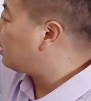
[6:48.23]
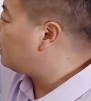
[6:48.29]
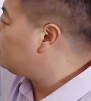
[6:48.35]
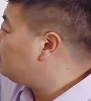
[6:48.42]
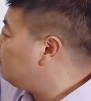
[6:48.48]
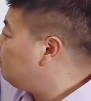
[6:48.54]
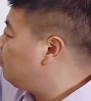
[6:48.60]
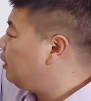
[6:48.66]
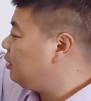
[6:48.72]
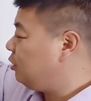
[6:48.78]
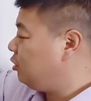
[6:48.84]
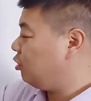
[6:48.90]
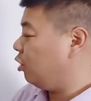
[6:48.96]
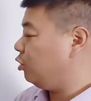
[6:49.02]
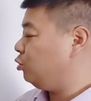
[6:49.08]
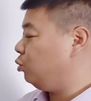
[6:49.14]
进兵
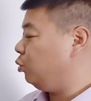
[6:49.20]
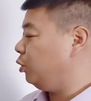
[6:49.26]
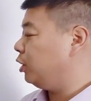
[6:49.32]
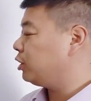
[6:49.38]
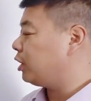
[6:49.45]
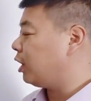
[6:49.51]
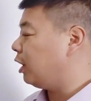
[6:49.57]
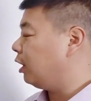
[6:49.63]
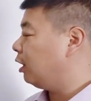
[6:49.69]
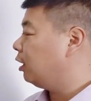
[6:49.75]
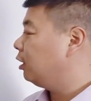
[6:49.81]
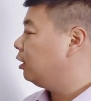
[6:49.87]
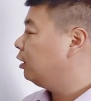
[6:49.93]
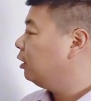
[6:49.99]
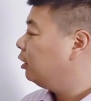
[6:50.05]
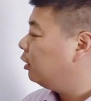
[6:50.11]
就要绝杀了，
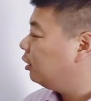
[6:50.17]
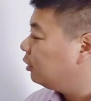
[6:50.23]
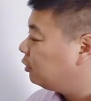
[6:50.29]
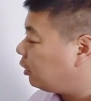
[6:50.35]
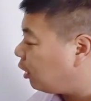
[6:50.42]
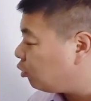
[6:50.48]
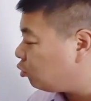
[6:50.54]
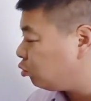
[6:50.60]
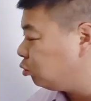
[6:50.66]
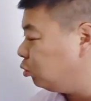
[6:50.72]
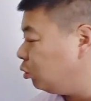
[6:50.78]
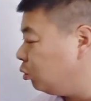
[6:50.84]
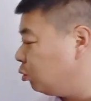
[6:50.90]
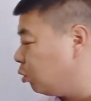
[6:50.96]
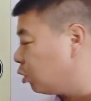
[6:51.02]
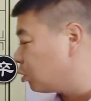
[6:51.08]
那
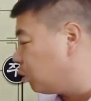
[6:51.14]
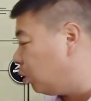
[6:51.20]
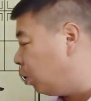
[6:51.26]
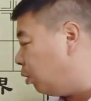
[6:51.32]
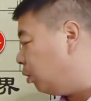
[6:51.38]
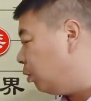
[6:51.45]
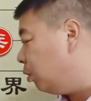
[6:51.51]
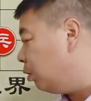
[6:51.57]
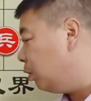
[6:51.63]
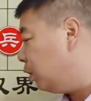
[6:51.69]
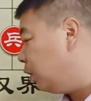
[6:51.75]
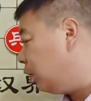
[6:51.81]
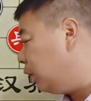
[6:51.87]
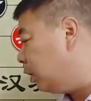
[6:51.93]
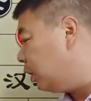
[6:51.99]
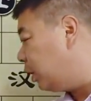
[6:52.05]
如果说
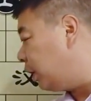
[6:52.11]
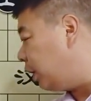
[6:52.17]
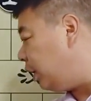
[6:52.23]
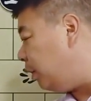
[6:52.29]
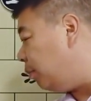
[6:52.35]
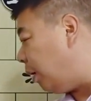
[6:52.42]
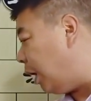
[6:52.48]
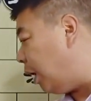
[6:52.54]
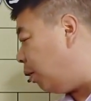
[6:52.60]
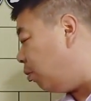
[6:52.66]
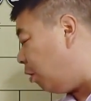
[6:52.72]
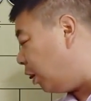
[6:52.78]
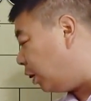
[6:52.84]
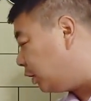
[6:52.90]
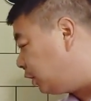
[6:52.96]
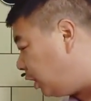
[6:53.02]
黑马
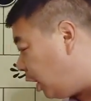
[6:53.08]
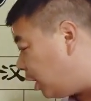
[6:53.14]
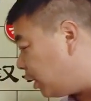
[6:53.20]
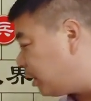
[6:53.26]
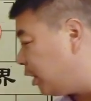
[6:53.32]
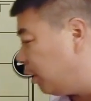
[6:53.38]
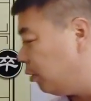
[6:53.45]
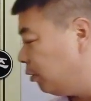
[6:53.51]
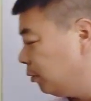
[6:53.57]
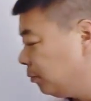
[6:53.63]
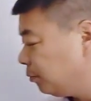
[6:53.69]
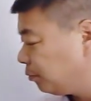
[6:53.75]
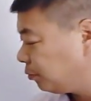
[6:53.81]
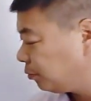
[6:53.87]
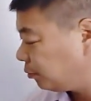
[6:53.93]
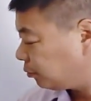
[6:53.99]
往这儿跳，
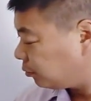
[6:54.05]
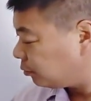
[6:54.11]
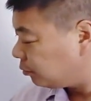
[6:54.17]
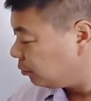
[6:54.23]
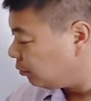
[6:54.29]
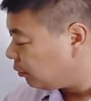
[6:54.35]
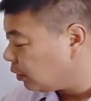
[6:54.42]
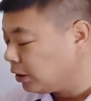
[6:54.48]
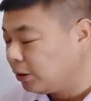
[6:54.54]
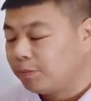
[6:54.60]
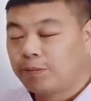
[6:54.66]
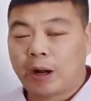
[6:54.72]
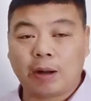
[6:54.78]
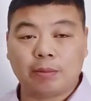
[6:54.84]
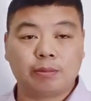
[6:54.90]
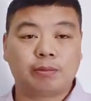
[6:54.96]

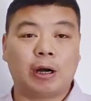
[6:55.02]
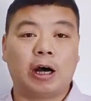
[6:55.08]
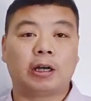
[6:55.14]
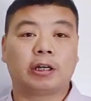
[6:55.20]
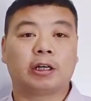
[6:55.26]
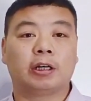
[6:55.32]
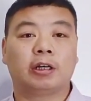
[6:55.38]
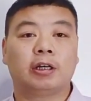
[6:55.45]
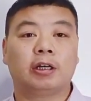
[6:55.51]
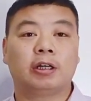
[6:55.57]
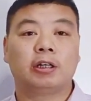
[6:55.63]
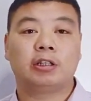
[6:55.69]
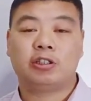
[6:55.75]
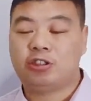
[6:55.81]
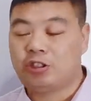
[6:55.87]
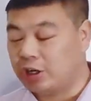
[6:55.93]
怕不怕呢？
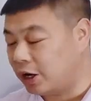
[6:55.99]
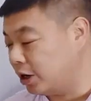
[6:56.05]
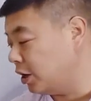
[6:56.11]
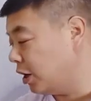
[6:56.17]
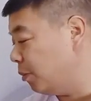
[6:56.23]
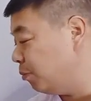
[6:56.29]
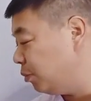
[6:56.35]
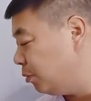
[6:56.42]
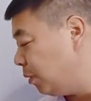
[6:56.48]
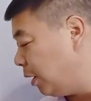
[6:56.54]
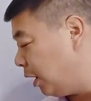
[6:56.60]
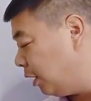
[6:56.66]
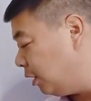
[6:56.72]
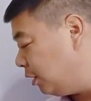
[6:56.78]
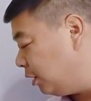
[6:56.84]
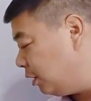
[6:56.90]
显然不
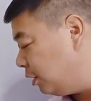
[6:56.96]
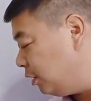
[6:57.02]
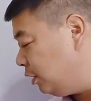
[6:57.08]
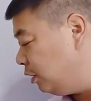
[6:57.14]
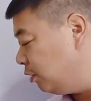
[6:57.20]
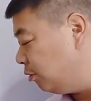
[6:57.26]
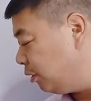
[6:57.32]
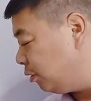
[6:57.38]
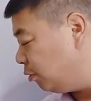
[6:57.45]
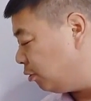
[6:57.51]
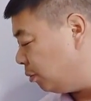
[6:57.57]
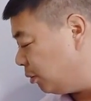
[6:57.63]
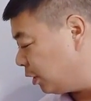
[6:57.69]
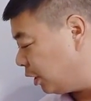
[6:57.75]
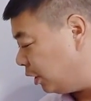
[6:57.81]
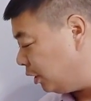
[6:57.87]
怕，因为我
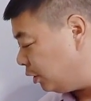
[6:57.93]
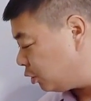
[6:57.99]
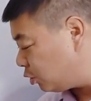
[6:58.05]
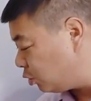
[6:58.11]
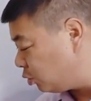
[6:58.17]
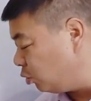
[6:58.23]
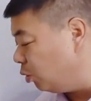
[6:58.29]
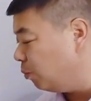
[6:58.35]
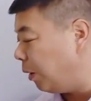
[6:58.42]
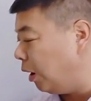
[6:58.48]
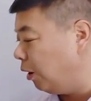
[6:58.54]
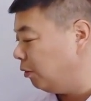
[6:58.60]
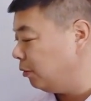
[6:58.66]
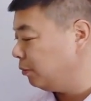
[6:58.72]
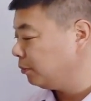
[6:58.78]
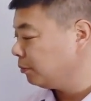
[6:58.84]
们可以送
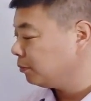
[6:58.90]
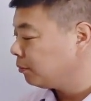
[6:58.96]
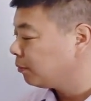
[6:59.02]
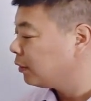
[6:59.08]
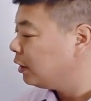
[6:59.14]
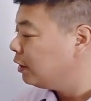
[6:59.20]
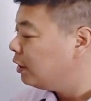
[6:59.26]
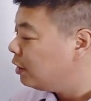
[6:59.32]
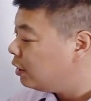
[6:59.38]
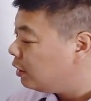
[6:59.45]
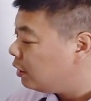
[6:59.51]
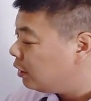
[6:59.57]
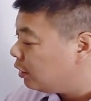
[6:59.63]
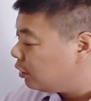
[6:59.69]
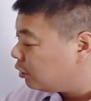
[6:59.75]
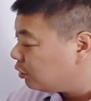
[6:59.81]
炮。
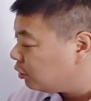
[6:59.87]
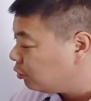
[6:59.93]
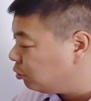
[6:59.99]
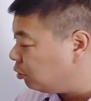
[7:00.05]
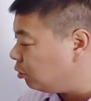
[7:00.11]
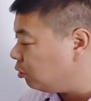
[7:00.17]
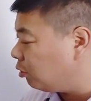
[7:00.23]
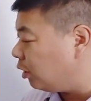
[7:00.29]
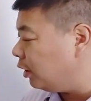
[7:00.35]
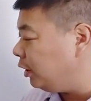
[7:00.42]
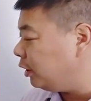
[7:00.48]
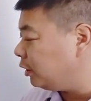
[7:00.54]
如果你